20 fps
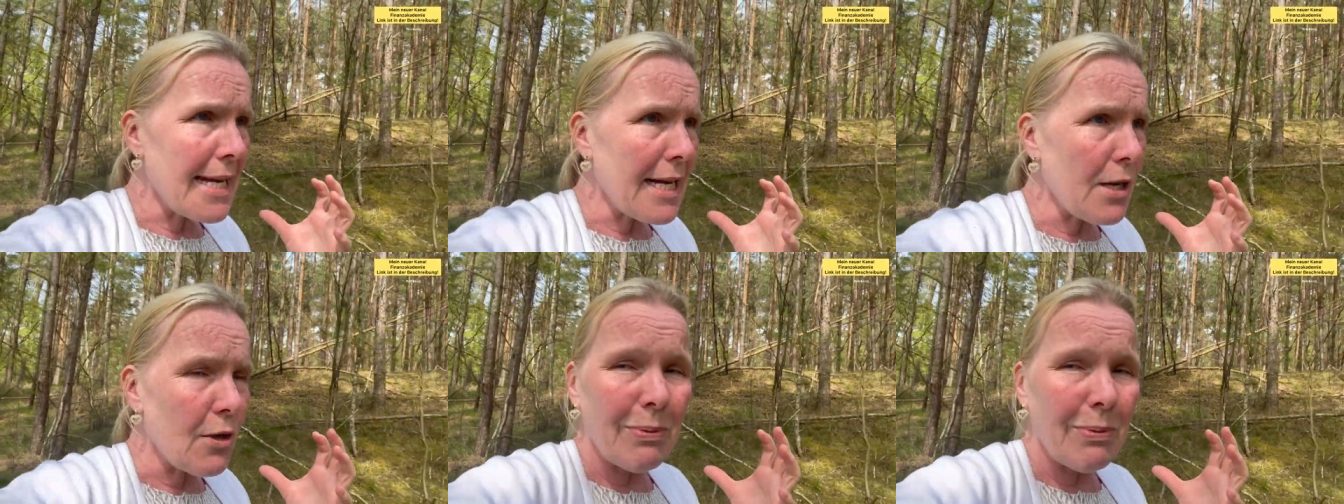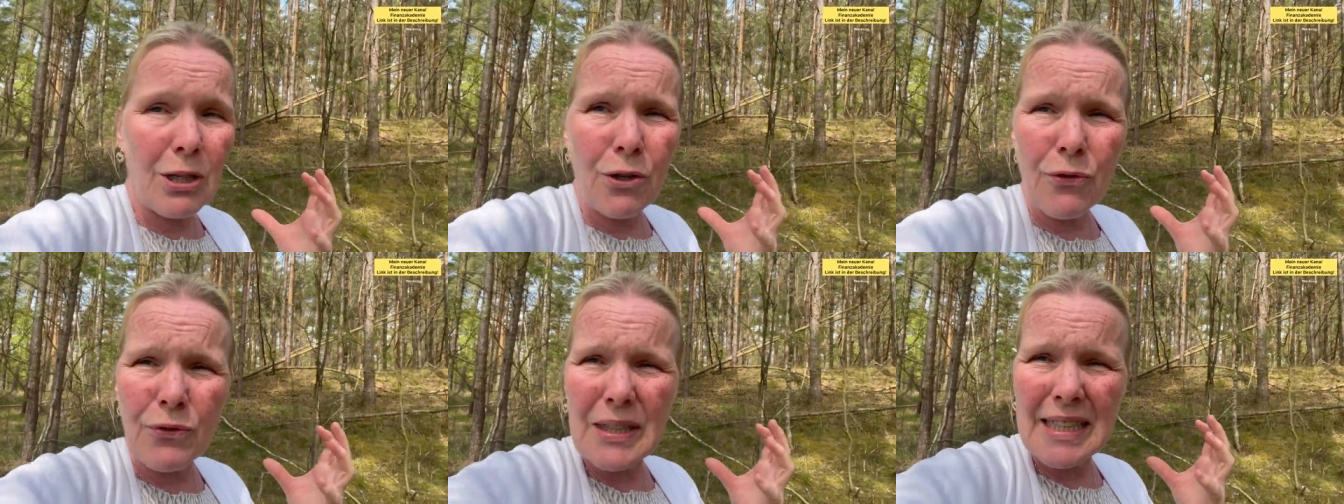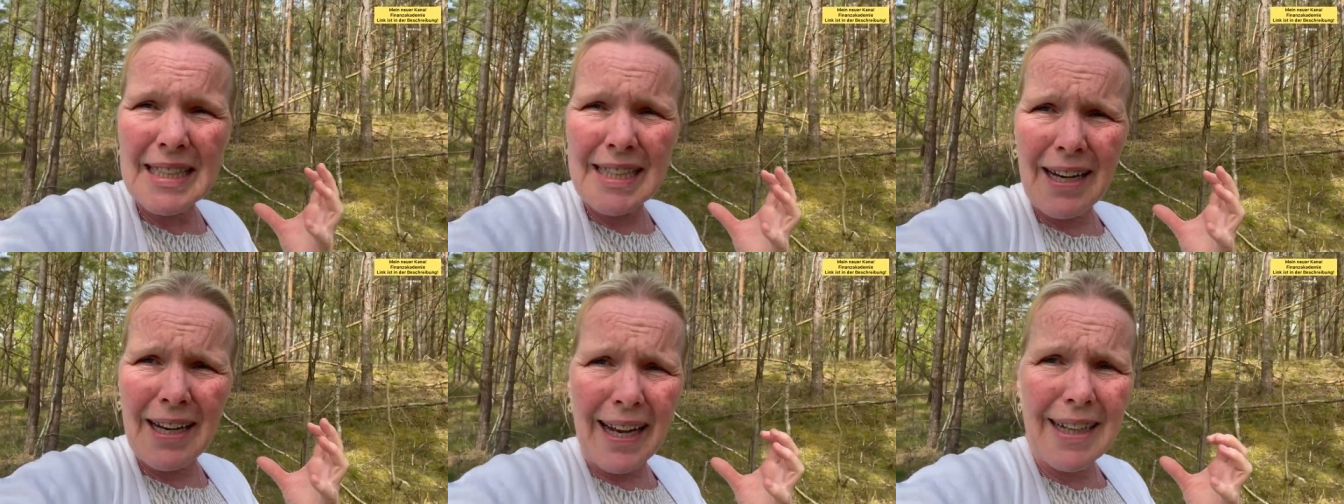aber noch viel
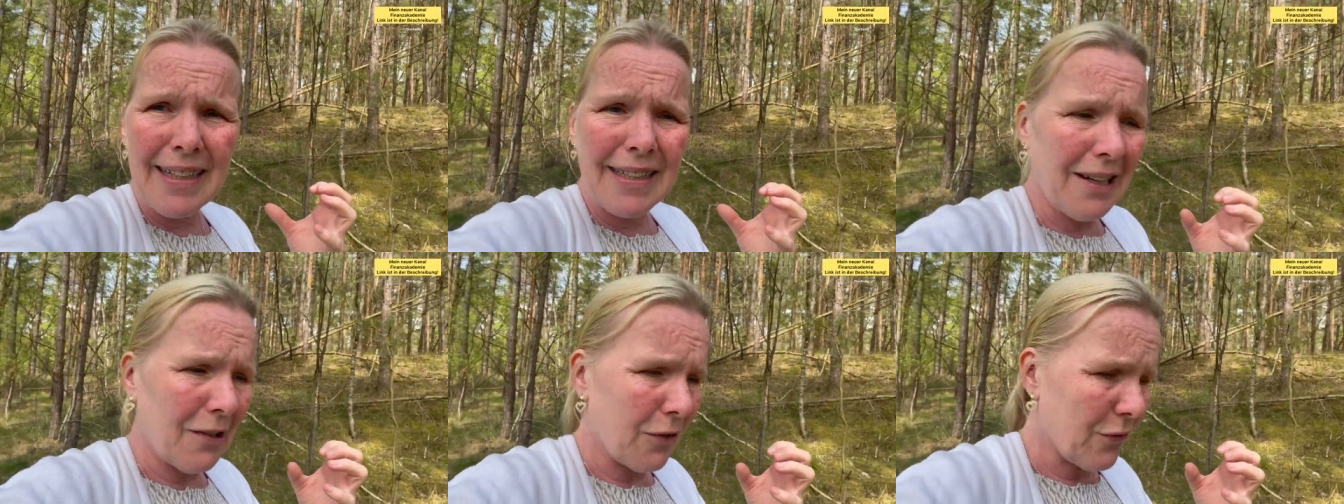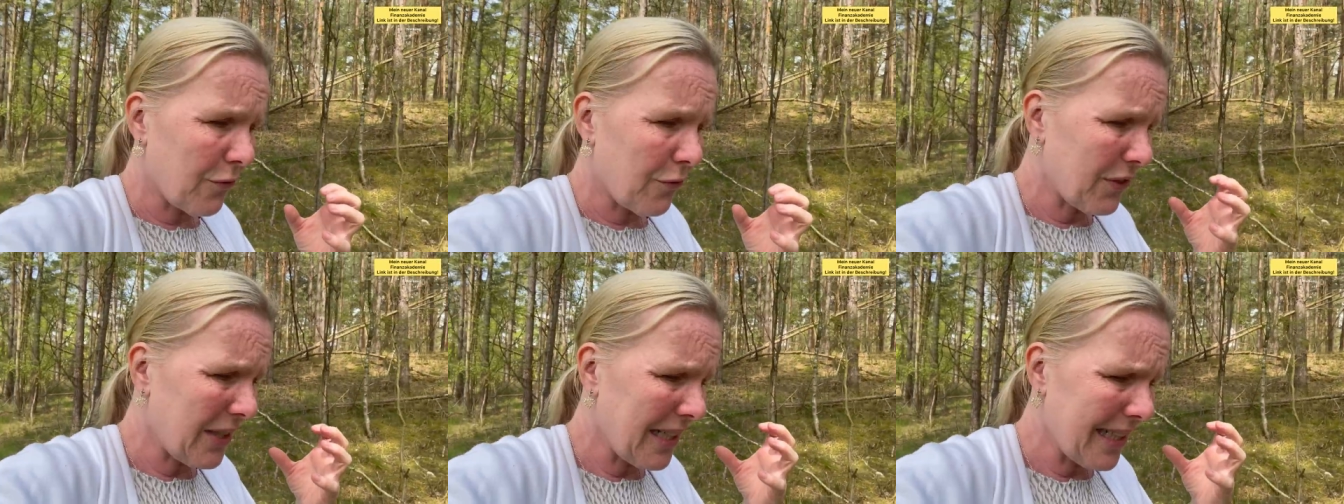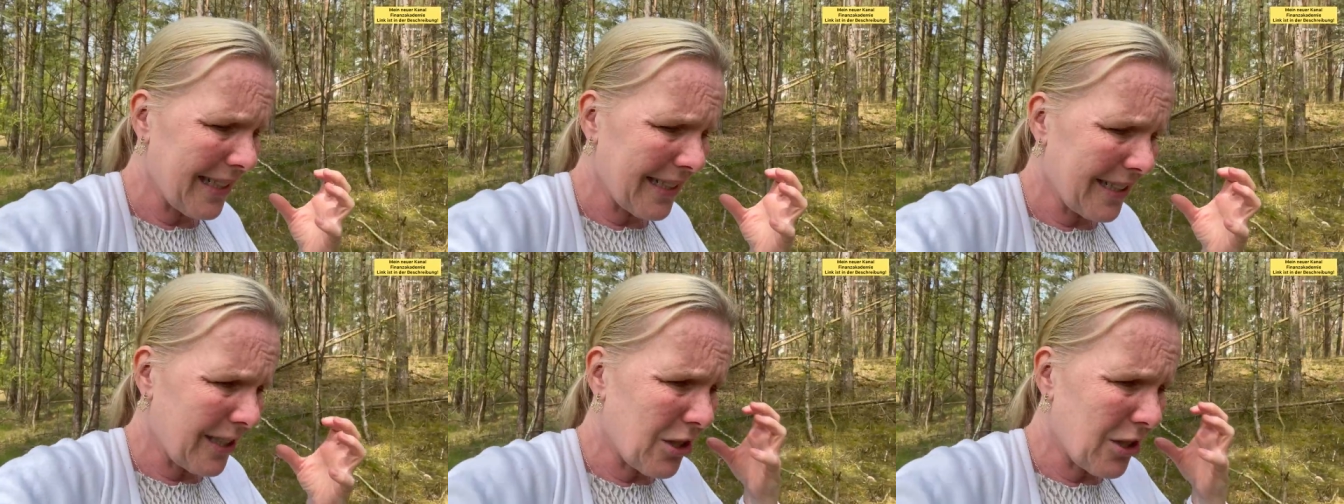knallender und
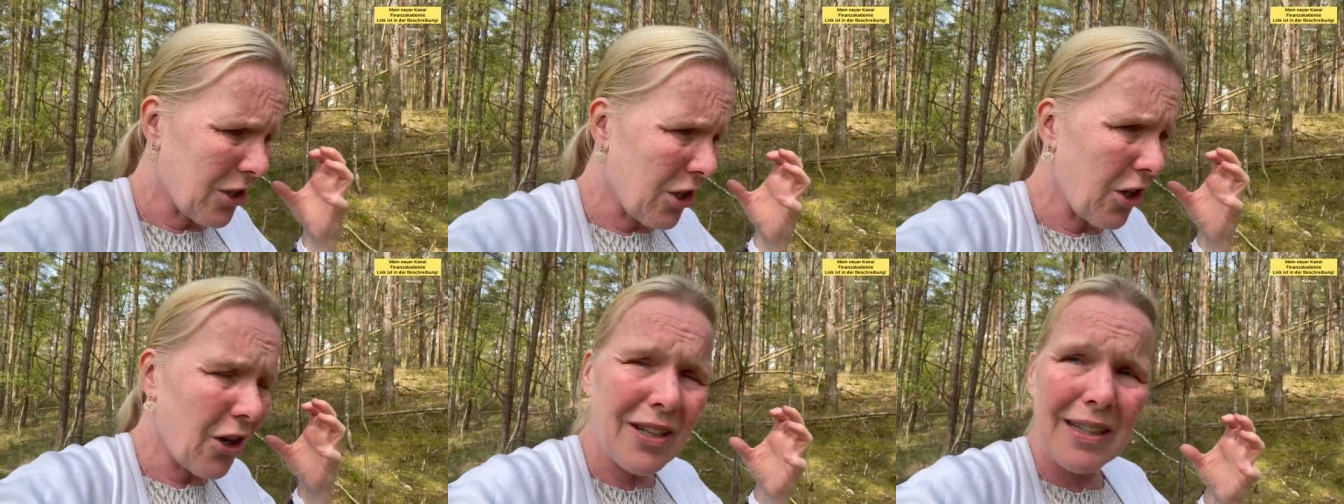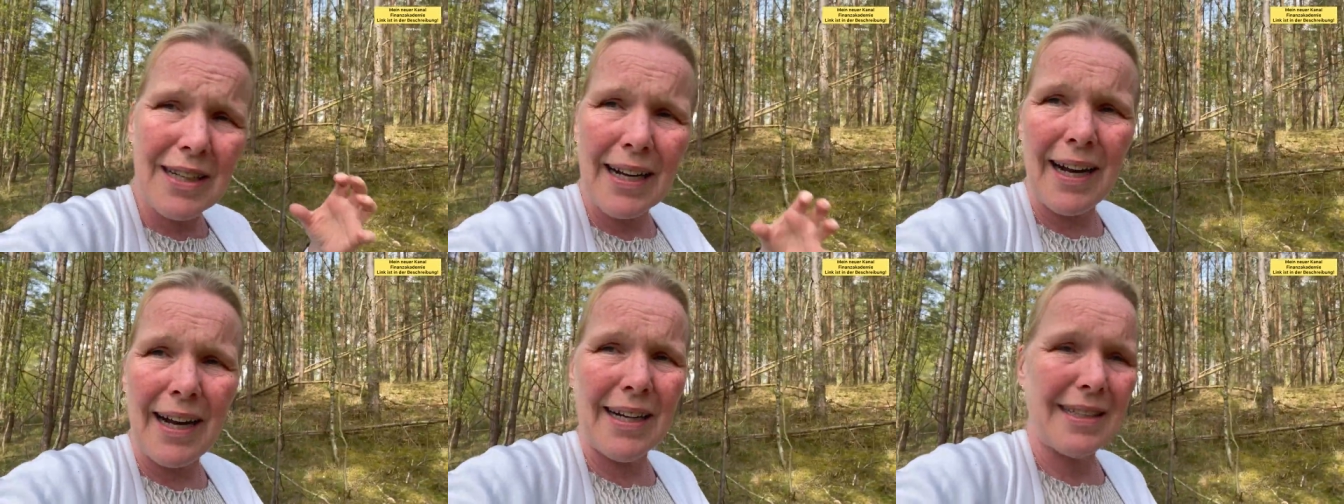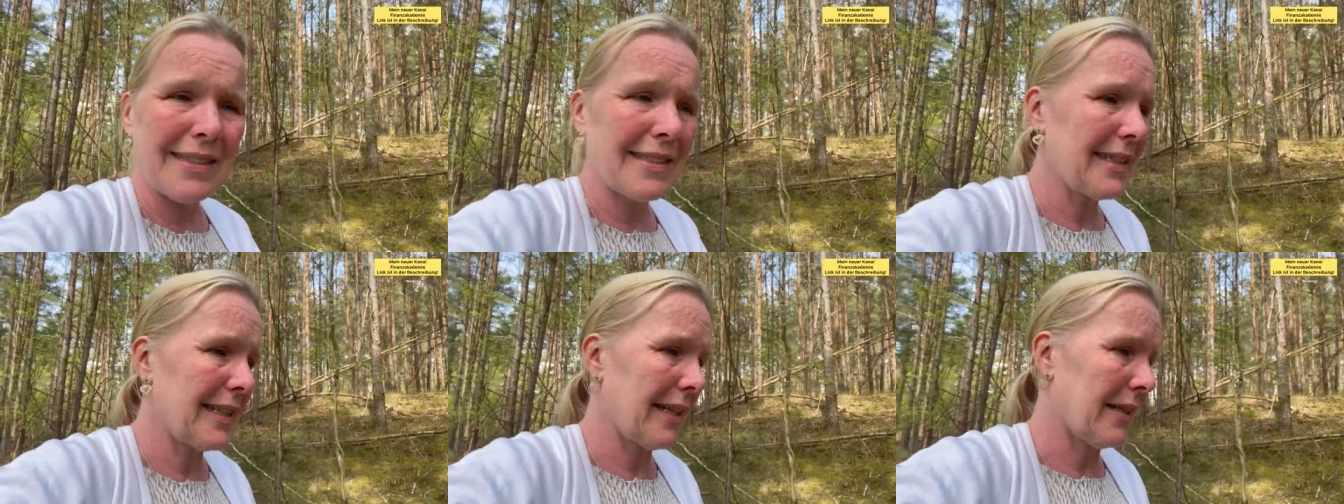viel
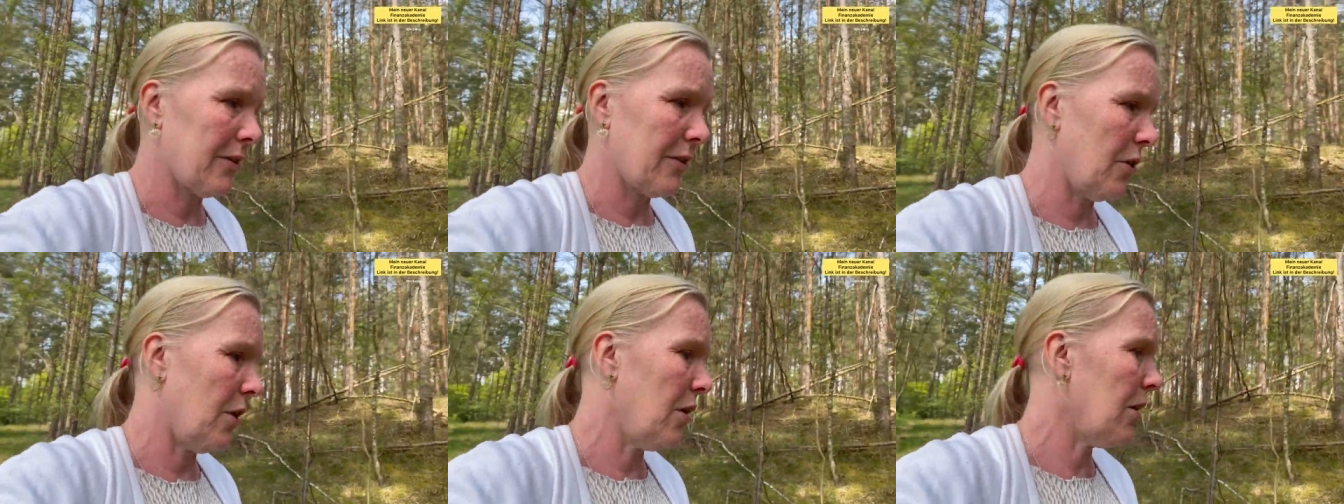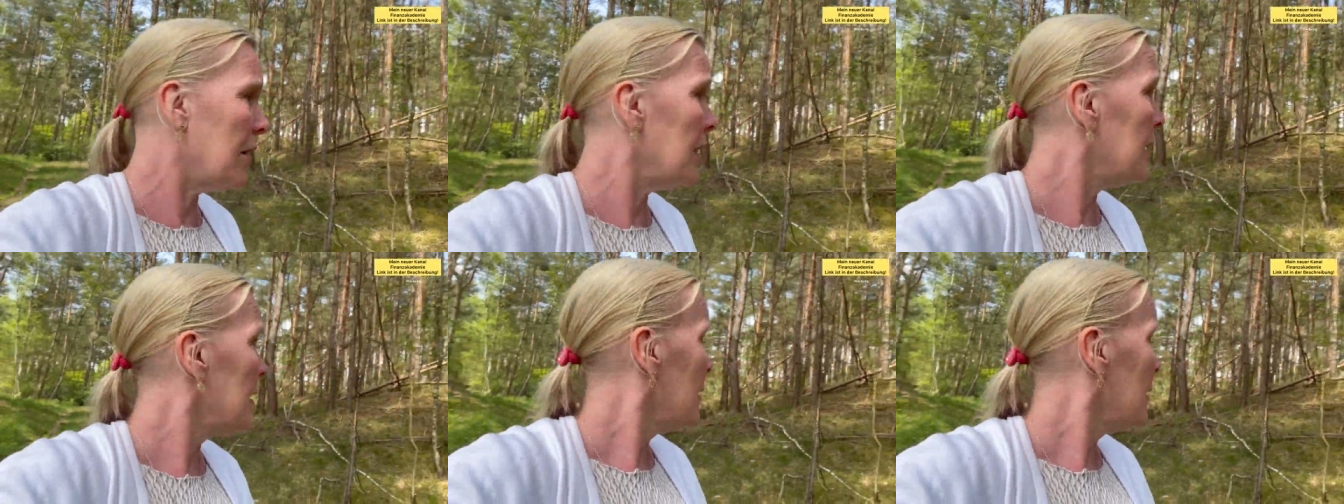glockenartiger noch.